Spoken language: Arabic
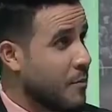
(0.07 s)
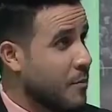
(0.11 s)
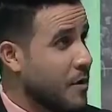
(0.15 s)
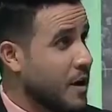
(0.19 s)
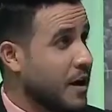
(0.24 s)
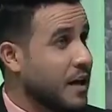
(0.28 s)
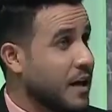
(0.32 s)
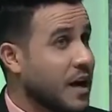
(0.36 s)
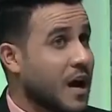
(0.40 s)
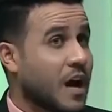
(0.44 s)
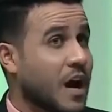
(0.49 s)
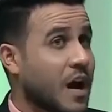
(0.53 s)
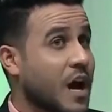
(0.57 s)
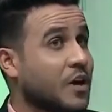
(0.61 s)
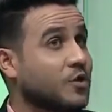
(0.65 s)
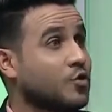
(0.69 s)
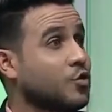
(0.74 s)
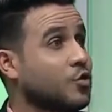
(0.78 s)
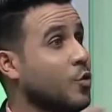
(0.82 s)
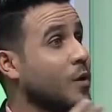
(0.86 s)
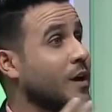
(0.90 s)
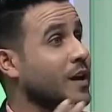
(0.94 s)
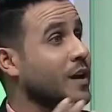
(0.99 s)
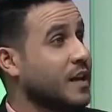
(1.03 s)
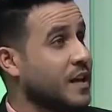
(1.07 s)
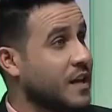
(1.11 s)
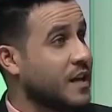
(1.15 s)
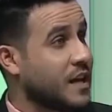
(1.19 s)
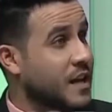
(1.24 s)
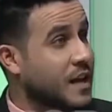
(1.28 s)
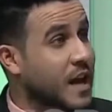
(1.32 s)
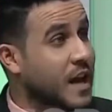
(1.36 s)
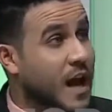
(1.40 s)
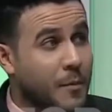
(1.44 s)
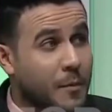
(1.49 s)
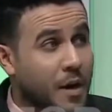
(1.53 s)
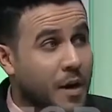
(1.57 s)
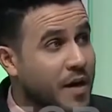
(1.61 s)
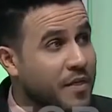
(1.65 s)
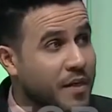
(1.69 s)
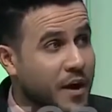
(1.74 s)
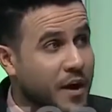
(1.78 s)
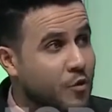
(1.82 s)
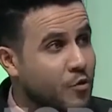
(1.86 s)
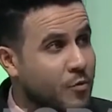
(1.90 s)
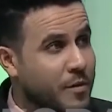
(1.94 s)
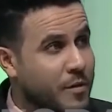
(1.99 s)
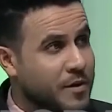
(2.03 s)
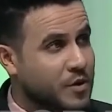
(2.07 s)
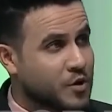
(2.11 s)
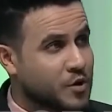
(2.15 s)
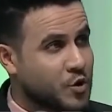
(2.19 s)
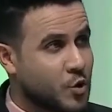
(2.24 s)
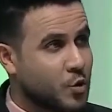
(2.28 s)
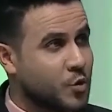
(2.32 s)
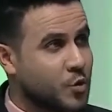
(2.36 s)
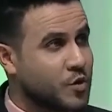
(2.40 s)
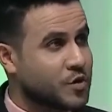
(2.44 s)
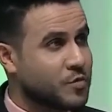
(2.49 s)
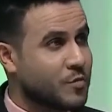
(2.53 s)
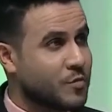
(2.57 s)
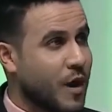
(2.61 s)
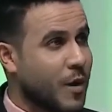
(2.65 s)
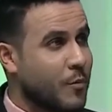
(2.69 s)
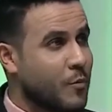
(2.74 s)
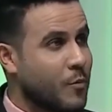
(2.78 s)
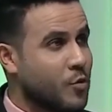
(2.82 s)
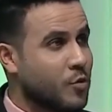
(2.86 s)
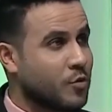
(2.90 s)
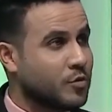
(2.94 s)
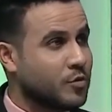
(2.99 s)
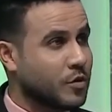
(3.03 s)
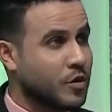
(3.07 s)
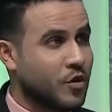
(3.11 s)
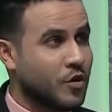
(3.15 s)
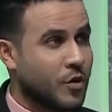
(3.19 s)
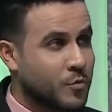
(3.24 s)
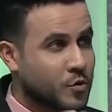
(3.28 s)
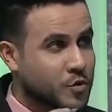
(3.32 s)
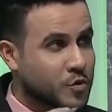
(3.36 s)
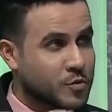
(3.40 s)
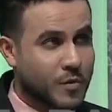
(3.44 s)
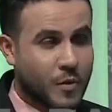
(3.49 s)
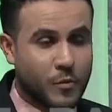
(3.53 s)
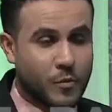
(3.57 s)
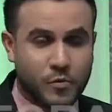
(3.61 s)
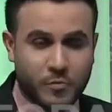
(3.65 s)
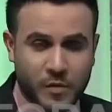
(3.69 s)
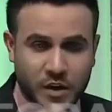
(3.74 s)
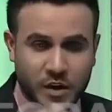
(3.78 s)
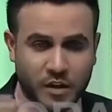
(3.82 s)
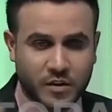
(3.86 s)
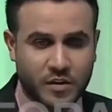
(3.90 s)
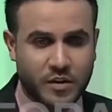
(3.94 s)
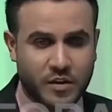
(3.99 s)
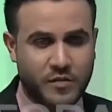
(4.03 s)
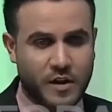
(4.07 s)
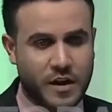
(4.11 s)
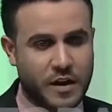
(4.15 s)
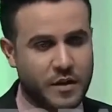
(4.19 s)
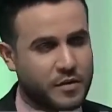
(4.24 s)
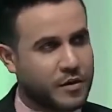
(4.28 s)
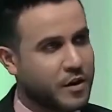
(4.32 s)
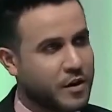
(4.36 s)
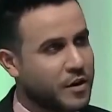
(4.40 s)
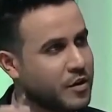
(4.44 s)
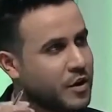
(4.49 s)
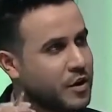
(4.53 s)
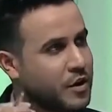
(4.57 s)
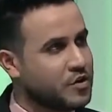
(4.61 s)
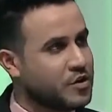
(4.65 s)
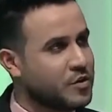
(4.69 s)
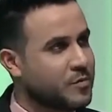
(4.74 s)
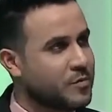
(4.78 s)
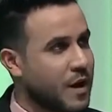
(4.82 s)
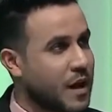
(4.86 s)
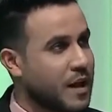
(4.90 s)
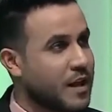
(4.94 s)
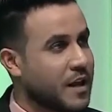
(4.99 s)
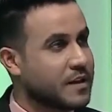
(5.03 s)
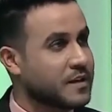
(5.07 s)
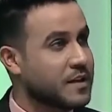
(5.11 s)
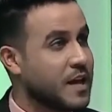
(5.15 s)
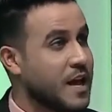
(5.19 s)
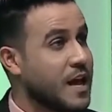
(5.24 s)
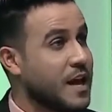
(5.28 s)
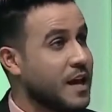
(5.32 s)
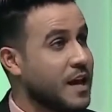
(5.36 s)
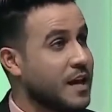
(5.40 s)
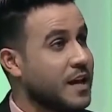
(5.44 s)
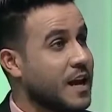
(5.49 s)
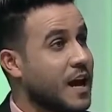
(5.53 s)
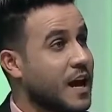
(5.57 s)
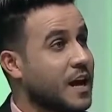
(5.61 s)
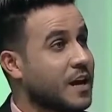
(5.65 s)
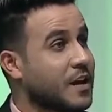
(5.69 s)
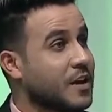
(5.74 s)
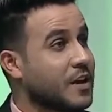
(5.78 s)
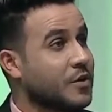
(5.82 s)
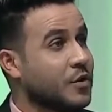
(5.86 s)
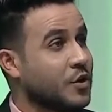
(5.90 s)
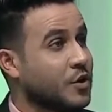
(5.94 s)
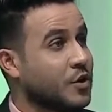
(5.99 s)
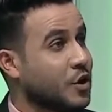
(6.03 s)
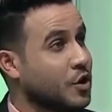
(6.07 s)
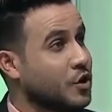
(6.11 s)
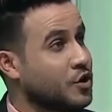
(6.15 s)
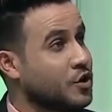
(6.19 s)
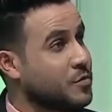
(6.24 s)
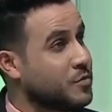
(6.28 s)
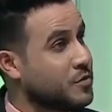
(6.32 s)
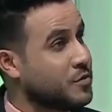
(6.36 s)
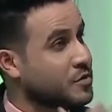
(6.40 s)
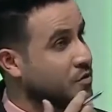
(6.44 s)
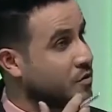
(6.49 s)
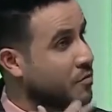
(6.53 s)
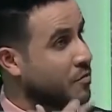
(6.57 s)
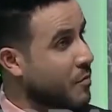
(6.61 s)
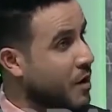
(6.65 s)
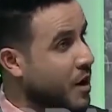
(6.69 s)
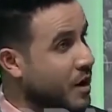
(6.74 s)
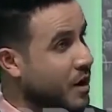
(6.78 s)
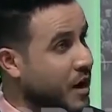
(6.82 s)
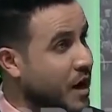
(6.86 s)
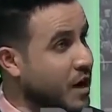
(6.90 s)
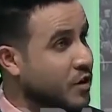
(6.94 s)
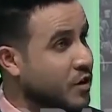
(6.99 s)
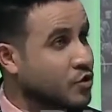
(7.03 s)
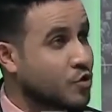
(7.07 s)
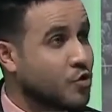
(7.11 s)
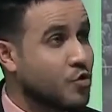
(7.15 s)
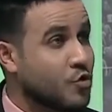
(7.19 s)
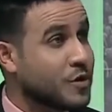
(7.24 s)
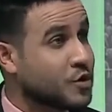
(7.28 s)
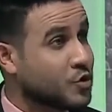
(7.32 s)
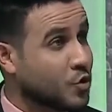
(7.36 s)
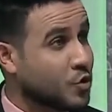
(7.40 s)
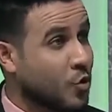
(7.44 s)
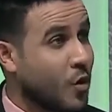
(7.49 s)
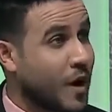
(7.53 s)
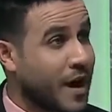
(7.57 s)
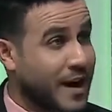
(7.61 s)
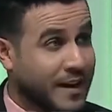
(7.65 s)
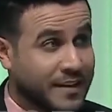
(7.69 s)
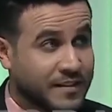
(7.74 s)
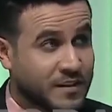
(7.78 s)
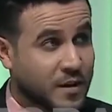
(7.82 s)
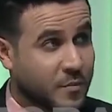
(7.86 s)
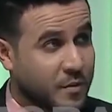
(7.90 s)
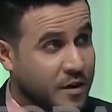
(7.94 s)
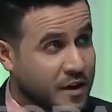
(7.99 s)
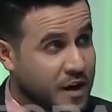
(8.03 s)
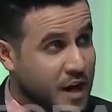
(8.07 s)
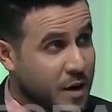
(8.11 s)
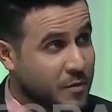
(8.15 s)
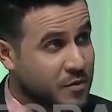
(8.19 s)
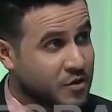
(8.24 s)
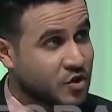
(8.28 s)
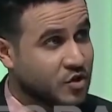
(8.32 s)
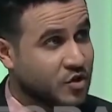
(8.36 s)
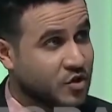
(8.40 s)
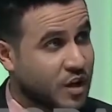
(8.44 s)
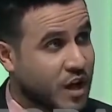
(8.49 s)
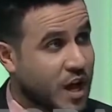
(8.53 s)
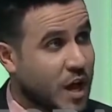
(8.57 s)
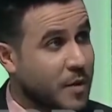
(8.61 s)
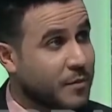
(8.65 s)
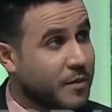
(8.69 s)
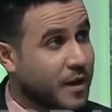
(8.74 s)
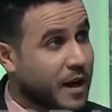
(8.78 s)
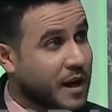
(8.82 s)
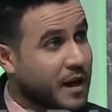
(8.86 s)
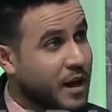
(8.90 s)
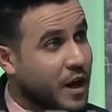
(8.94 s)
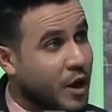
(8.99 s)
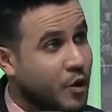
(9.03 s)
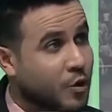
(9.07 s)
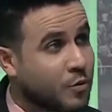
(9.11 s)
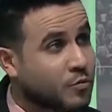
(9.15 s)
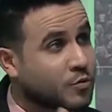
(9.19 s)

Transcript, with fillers: علاقات يعني. دوليه لا ماذا آه يميز آه. يونس محمود اليوم يونس محمود ما يختلف على اثنين نجم على لكن يقدر يجيب استثمارات شنو مشروعه عنده برنامج انتخابي خلاكم